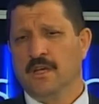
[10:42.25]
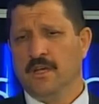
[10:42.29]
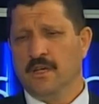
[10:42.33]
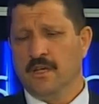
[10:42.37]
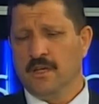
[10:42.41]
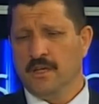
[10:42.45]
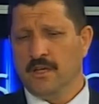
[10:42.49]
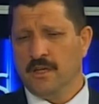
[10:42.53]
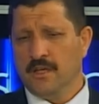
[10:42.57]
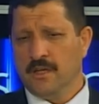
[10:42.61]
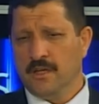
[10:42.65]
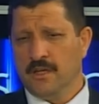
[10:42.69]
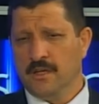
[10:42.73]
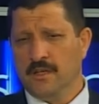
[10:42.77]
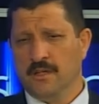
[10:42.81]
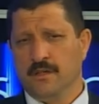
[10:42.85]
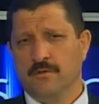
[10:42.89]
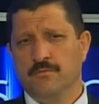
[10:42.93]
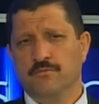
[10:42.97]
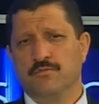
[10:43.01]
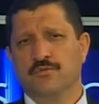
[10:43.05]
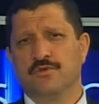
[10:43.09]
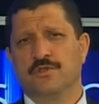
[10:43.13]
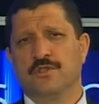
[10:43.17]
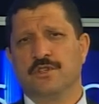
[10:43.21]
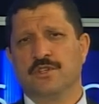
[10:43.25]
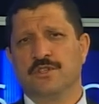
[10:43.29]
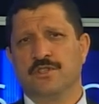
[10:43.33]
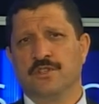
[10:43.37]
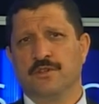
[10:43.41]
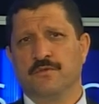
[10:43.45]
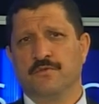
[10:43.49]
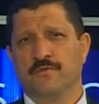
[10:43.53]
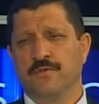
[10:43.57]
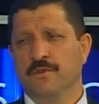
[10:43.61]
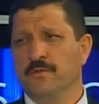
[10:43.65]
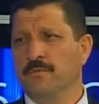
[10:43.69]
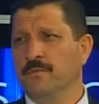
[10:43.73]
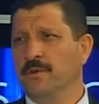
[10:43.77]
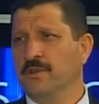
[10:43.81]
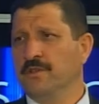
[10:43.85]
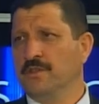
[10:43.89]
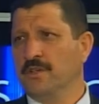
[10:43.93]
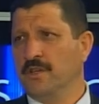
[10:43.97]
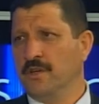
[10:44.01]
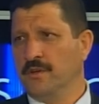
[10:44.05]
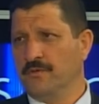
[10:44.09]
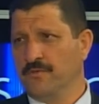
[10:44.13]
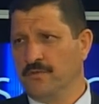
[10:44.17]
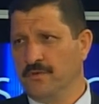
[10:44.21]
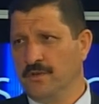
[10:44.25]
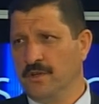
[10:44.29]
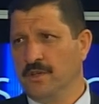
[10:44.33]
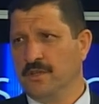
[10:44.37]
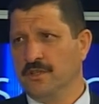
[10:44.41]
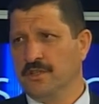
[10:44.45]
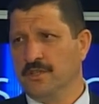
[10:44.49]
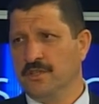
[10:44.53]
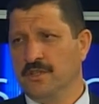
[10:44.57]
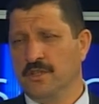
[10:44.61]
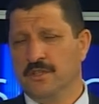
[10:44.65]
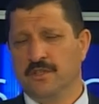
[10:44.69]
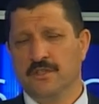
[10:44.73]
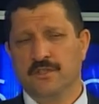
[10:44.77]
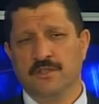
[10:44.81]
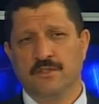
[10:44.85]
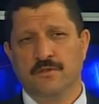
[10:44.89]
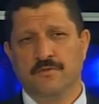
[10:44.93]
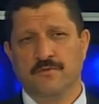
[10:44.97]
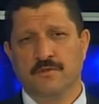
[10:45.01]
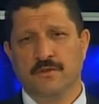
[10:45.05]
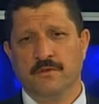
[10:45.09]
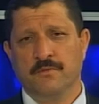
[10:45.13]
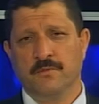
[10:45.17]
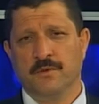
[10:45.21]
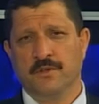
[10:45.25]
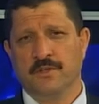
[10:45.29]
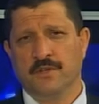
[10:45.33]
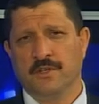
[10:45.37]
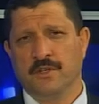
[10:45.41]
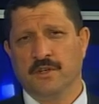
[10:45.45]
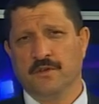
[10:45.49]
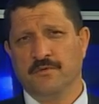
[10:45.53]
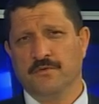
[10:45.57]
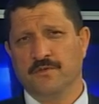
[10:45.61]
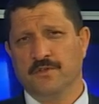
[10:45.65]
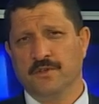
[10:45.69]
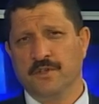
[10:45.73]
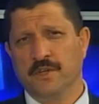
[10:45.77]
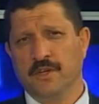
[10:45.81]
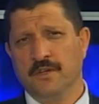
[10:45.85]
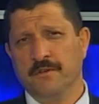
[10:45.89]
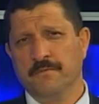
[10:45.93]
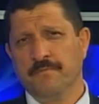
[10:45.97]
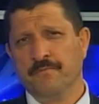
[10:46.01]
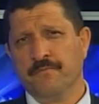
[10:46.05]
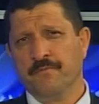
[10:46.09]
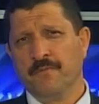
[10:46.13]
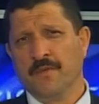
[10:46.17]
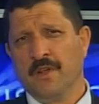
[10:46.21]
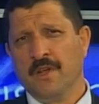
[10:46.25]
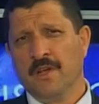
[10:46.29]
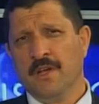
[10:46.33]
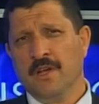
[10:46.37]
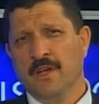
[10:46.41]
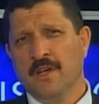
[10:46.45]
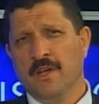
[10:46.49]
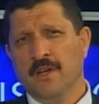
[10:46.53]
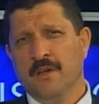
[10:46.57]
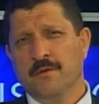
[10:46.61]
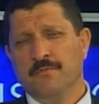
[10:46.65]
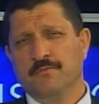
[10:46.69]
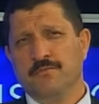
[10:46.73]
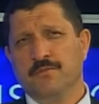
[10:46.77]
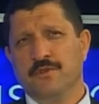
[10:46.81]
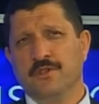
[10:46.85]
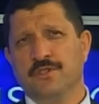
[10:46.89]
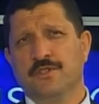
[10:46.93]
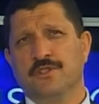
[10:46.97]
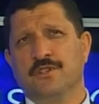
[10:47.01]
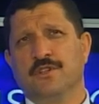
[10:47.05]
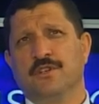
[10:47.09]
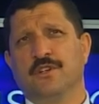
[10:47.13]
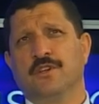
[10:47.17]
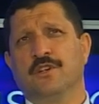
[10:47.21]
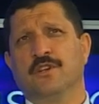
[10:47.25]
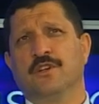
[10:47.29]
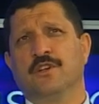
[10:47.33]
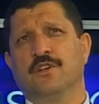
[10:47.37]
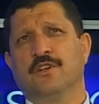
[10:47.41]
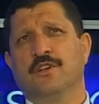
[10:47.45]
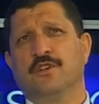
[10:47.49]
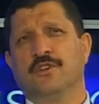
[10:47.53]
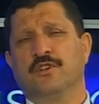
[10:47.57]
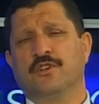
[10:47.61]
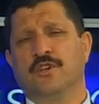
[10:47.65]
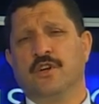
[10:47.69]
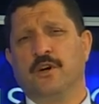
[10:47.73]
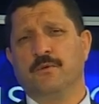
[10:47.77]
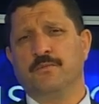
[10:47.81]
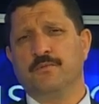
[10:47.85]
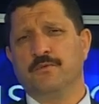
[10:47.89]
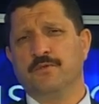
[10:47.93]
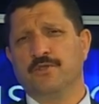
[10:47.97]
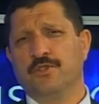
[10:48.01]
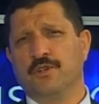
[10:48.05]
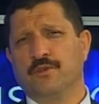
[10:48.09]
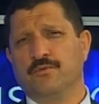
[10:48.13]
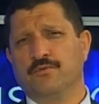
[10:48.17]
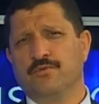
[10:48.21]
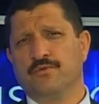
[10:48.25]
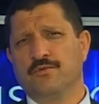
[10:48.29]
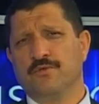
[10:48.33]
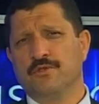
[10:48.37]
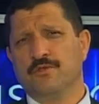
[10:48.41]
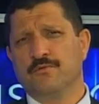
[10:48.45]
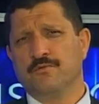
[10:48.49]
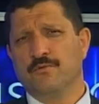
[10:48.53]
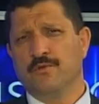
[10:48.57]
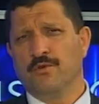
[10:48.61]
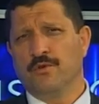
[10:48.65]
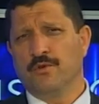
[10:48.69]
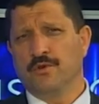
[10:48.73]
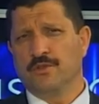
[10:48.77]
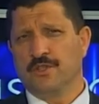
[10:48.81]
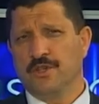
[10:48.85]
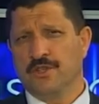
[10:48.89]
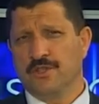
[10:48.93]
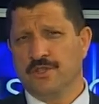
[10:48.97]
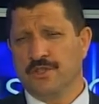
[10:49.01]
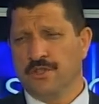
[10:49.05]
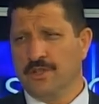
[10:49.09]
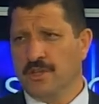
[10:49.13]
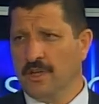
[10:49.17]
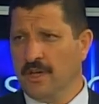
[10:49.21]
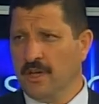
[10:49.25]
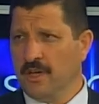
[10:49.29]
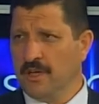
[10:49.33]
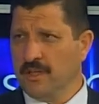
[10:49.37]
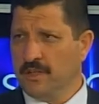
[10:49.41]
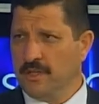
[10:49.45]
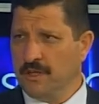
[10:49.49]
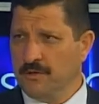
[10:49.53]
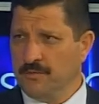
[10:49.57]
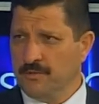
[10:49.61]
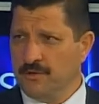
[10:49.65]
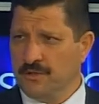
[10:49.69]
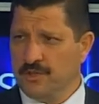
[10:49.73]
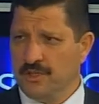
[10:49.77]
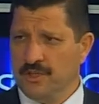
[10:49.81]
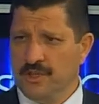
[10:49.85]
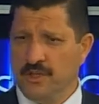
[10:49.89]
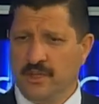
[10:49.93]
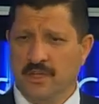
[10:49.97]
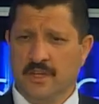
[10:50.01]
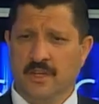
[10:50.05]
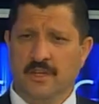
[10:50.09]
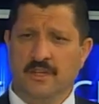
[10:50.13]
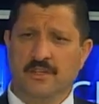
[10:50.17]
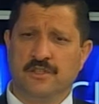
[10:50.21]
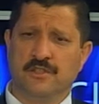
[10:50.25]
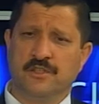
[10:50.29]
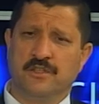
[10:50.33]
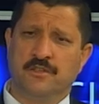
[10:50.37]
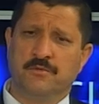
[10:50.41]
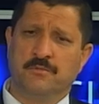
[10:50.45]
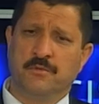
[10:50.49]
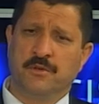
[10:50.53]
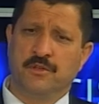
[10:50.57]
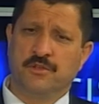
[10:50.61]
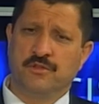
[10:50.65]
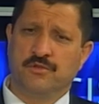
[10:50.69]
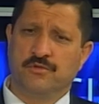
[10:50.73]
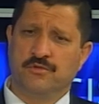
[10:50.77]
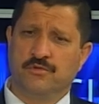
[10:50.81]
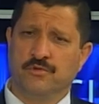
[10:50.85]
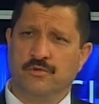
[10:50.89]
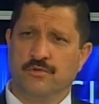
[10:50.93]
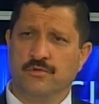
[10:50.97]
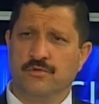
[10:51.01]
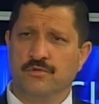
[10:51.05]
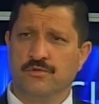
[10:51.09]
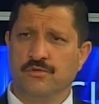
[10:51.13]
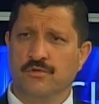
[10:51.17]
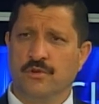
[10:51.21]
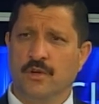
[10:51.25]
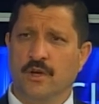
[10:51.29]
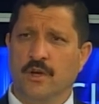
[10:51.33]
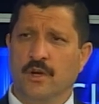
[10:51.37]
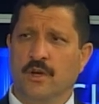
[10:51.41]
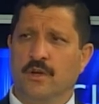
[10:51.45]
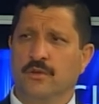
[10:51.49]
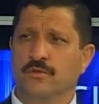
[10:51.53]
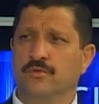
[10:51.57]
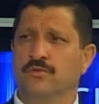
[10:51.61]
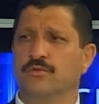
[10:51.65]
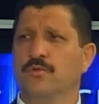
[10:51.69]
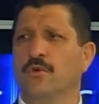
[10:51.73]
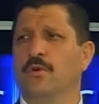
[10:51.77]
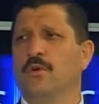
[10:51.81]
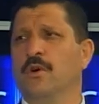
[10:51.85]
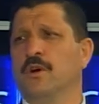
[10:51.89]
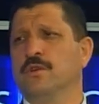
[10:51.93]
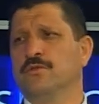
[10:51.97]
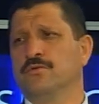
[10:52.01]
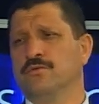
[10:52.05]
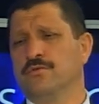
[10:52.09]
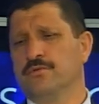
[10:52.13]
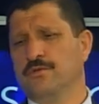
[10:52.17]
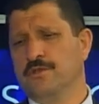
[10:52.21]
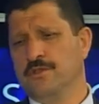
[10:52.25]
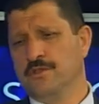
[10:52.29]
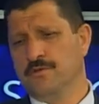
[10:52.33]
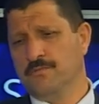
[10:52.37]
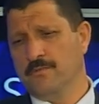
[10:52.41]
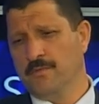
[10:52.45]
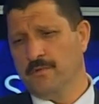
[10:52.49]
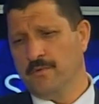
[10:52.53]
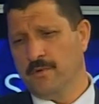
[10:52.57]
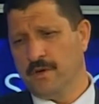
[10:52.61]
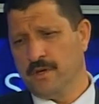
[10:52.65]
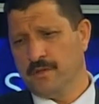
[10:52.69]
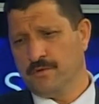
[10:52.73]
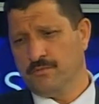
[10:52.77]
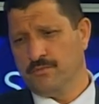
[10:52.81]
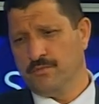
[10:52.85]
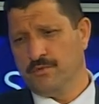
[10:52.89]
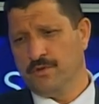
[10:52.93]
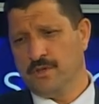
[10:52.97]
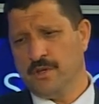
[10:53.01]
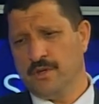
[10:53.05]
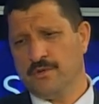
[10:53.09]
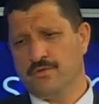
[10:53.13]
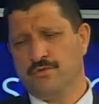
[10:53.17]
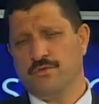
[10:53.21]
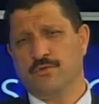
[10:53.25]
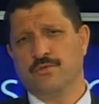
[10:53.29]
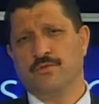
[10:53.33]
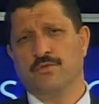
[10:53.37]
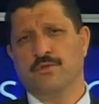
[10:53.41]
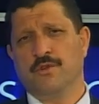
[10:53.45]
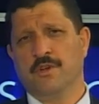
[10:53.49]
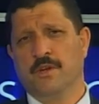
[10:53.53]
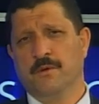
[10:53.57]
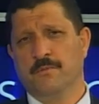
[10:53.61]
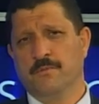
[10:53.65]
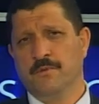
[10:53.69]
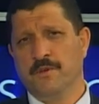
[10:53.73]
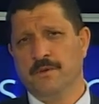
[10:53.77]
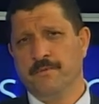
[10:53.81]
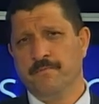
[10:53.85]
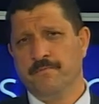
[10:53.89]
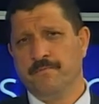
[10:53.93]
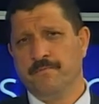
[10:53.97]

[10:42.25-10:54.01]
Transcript: E, müstecir firma tarafından, işletici firma tarafından biz e, kaplıca turizmi noktasında demirciyi geliştirmek istiyoruz. Hı. Doğa turizmi var. Bunlar çok önemli.